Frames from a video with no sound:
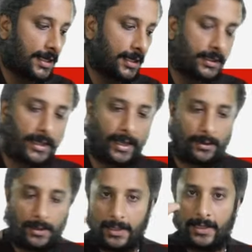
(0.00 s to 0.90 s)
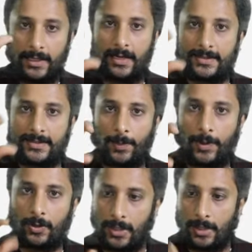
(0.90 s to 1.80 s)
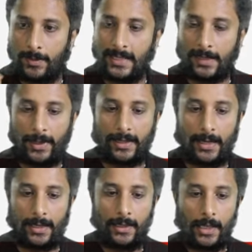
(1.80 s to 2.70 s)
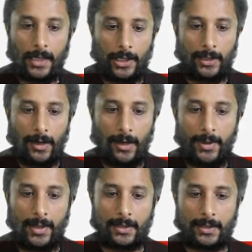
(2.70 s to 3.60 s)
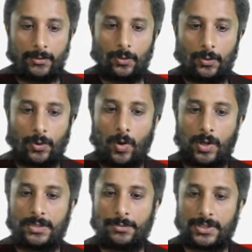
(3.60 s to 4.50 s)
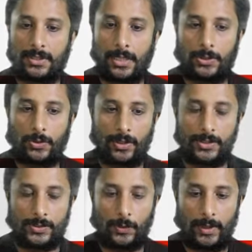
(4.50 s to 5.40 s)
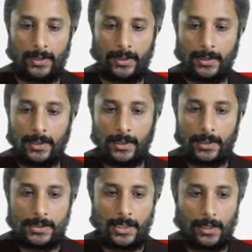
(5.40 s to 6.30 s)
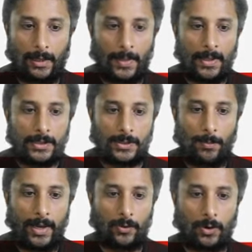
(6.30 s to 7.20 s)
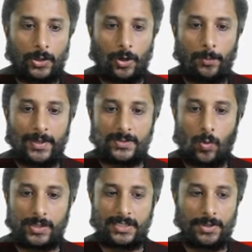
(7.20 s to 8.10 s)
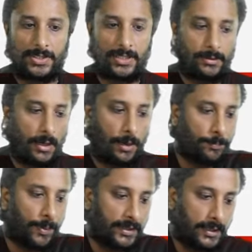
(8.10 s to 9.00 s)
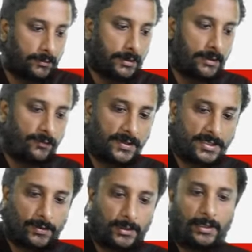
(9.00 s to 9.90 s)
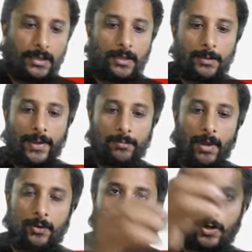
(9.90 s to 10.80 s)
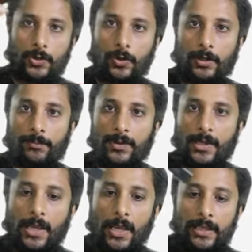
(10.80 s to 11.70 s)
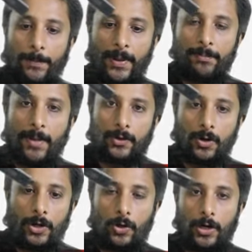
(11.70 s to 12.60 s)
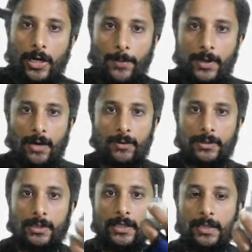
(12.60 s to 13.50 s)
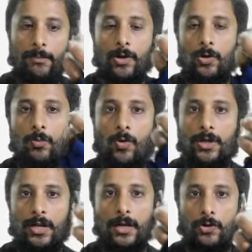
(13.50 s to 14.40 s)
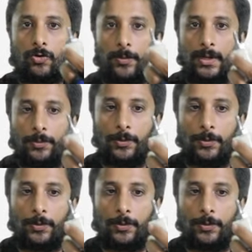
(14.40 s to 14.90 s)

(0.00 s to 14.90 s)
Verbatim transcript: டயல் என்ன செலக்ட் பண்ணுறதோ நம்ம செலக்ட் பண்ணிக்கலாங்க இது எல்லாமே இருக்கிறதா வந்து உங்களோட வாஷிங் மிஷின் கண்ட்ரோலர்னு சொல்லுவாங்க சரிங்களா ஸோ மைக்ரோ கண்ட்ரோலர் பேஸ் வாஷிங் மிஷின் அப்படின்னு பார்த்தீங்கன்னா வந்து ஃபஸ்ட்டு வந்து இந்த அந்த பைக் மைக்ரோ கண்ட்ரோலர் இந்த பிக் மைக்ரோ கண்ட்ரோல் என்ன பண்ணால் வந்து இந்த மாதிரி ஒரு மோட்டாரை கண்ட்ரோல் பண்ண போகுது